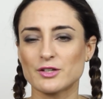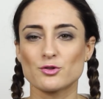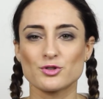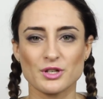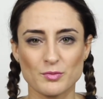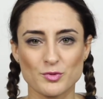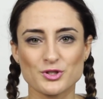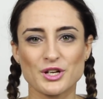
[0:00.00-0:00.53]
os
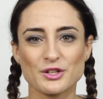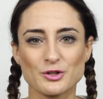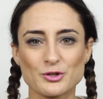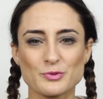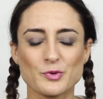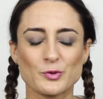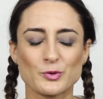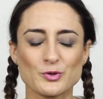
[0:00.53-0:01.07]
iré mostrando
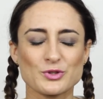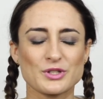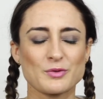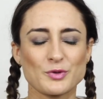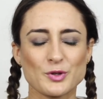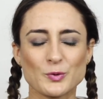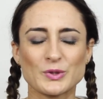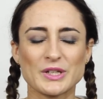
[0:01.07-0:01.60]
los productos que
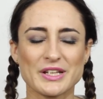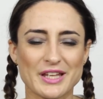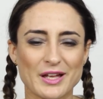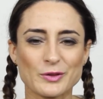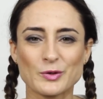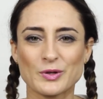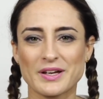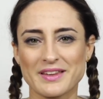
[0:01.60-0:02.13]
voy
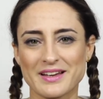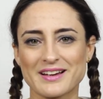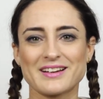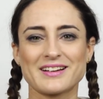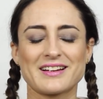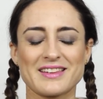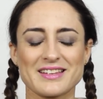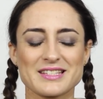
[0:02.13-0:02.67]
utilizando
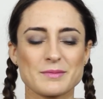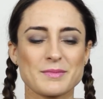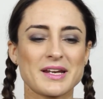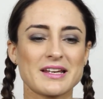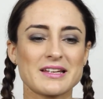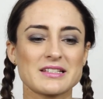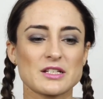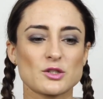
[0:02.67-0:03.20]
cada,
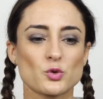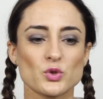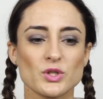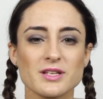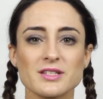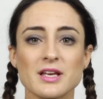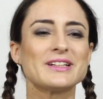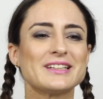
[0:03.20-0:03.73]
semana y esas
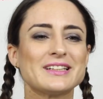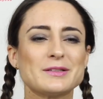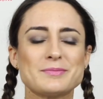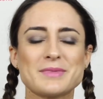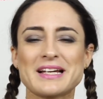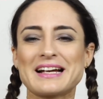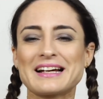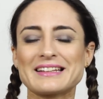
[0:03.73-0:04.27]
cosas y
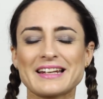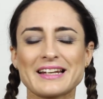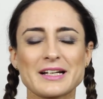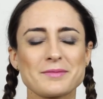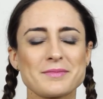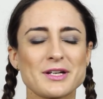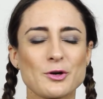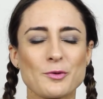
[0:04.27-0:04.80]
me encantará
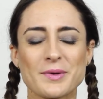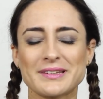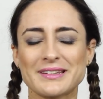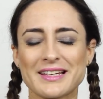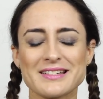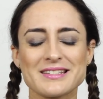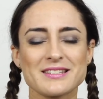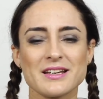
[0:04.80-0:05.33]
que me
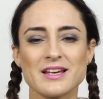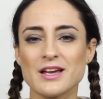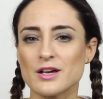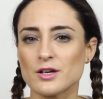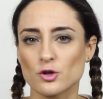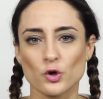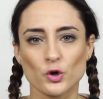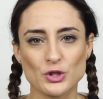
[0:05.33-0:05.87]
comentéis
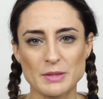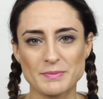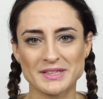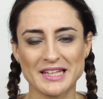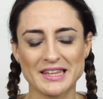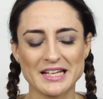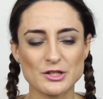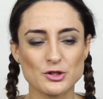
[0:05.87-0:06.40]
lo que os
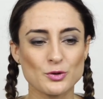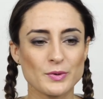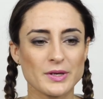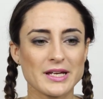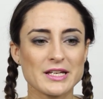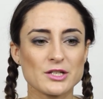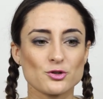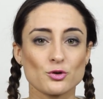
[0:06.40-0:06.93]
apetezca
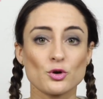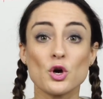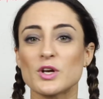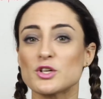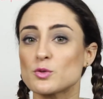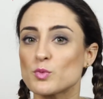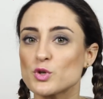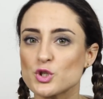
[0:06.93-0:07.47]
sobre eso.
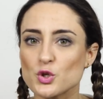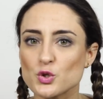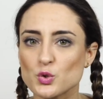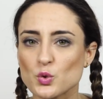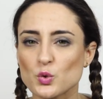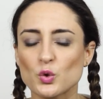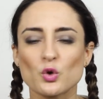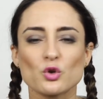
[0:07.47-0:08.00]
¿Cuáles son vuestros
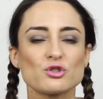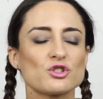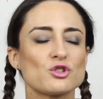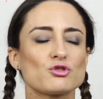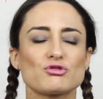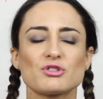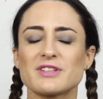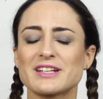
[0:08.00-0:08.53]
trucos? Si
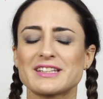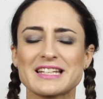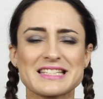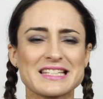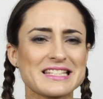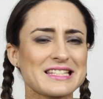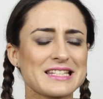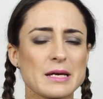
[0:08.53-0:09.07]
os hidratáis
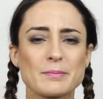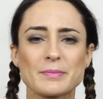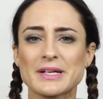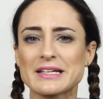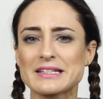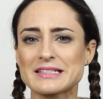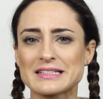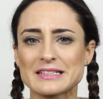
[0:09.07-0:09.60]
desde
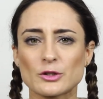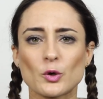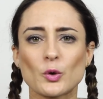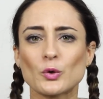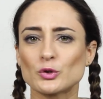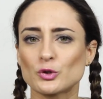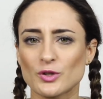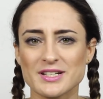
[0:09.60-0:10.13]
siempre, si
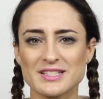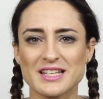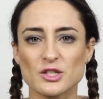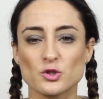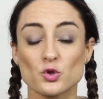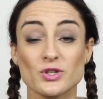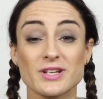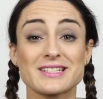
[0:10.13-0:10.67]
no, todas
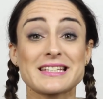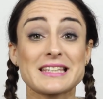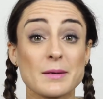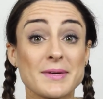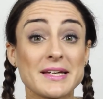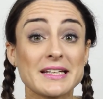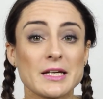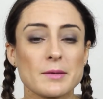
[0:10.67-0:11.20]
estas cosas. Y
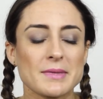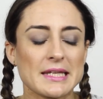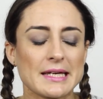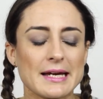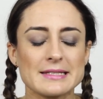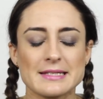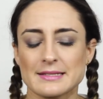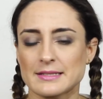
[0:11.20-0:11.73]
también que me
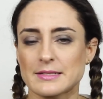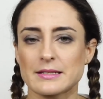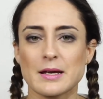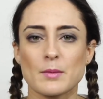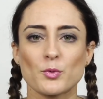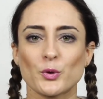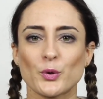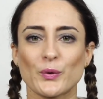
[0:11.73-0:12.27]
digáis así
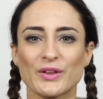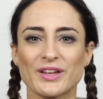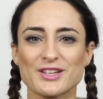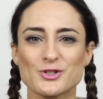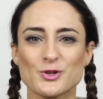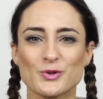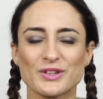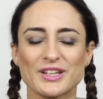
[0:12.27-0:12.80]
a modo de
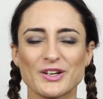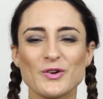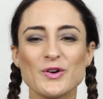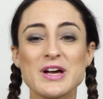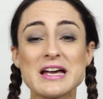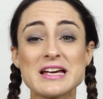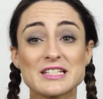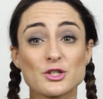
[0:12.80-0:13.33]
sondeo
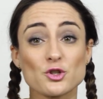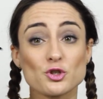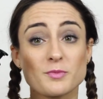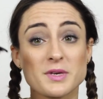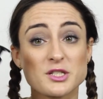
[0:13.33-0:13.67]
si sois